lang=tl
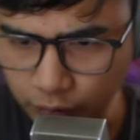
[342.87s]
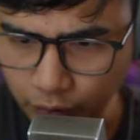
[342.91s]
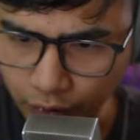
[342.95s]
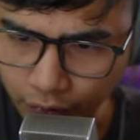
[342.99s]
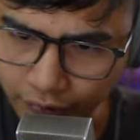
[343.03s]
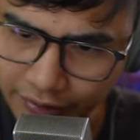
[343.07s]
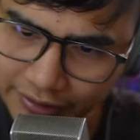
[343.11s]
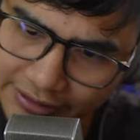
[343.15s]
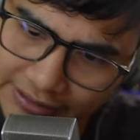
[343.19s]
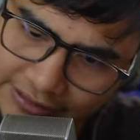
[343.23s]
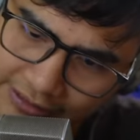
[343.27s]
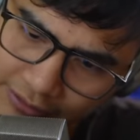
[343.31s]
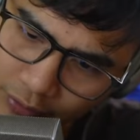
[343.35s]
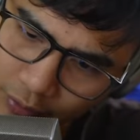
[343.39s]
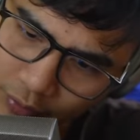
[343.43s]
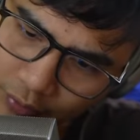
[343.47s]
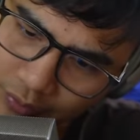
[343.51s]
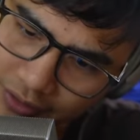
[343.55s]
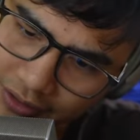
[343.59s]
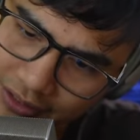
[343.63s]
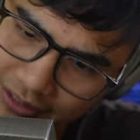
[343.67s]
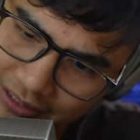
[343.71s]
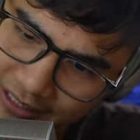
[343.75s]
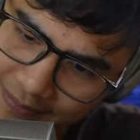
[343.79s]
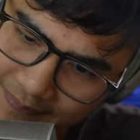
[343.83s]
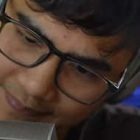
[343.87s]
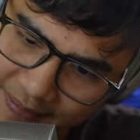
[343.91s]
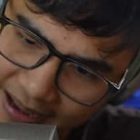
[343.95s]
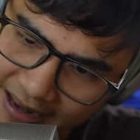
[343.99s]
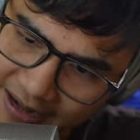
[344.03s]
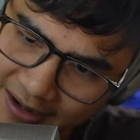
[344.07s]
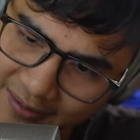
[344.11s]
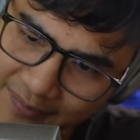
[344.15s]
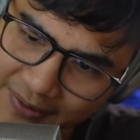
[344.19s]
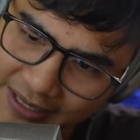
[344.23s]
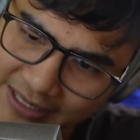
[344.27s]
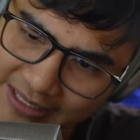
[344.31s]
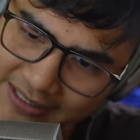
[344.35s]
ko rin ito kasi
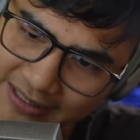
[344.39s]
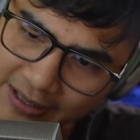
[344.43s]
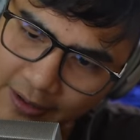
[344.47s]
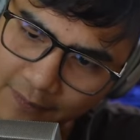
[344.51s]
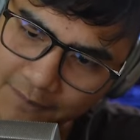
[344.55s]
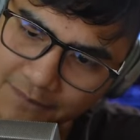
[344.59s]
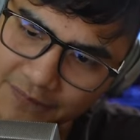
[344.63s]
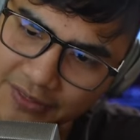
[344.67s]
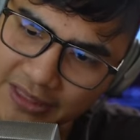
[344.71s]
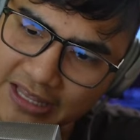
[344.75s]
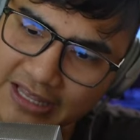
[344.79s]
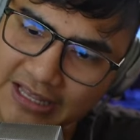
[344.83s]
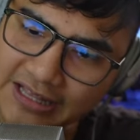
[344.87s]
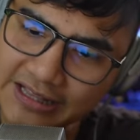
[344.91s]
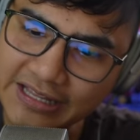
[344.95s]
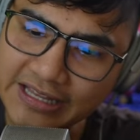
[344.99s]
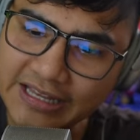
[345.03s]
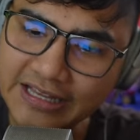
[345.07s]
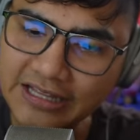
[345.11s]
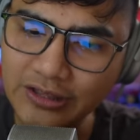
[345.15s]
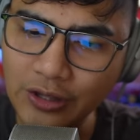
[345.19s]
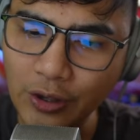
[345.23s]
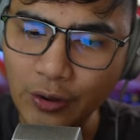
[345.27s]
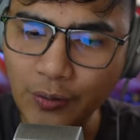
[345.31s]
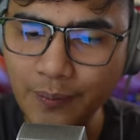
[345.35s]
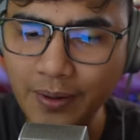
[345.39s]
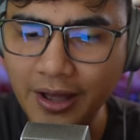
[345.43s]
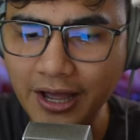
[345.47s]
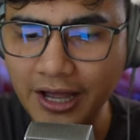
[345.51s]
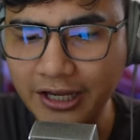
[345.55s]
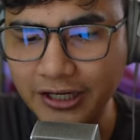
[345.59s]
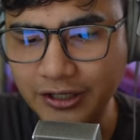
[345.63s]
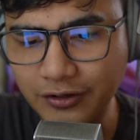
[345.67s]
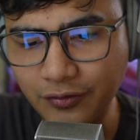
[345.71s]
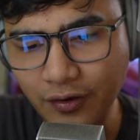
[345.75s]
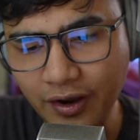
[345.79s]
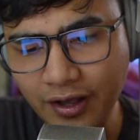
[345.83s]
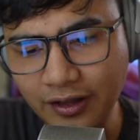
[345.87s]
parang may something dito mga
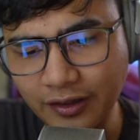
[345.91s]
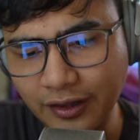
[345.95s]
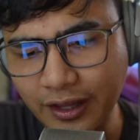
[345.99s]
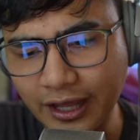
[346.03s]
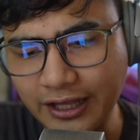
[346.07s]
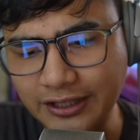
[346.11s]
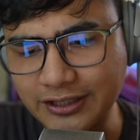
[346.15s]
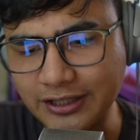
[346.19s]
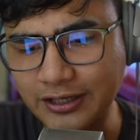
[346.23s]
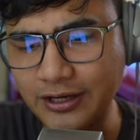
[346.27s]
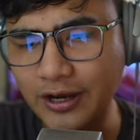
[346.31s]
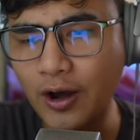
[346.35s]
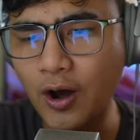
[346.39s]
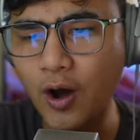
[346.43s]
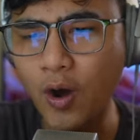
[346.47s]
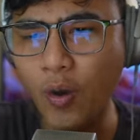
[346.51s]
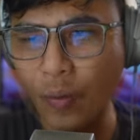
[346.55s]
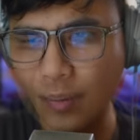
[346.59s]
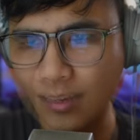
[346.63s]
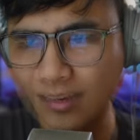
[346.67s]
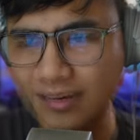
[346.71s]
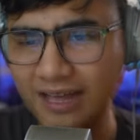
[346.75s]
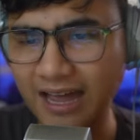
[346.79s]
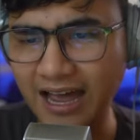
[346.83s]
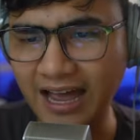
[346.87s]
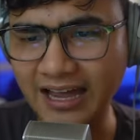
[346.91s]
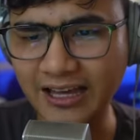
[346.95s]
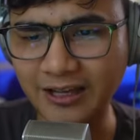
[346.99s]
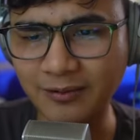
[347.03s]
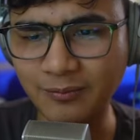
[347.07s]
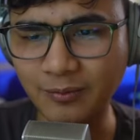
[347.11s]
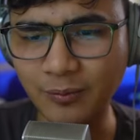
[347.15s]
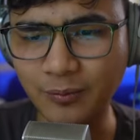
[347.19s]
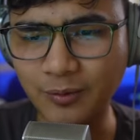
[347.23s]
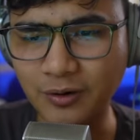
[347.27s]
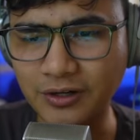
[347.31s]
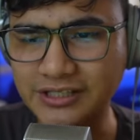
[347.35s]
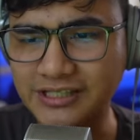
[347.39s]
drill. Let's go! Ayan,
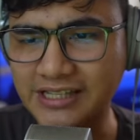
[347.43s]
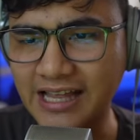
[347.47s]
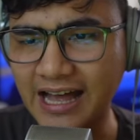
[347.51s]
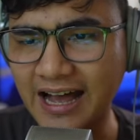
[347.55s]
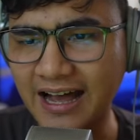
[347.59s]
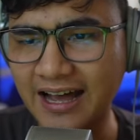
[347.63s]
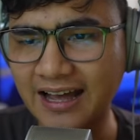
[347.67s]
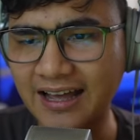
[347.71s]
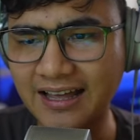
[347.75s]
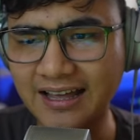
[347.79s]
bubukas na.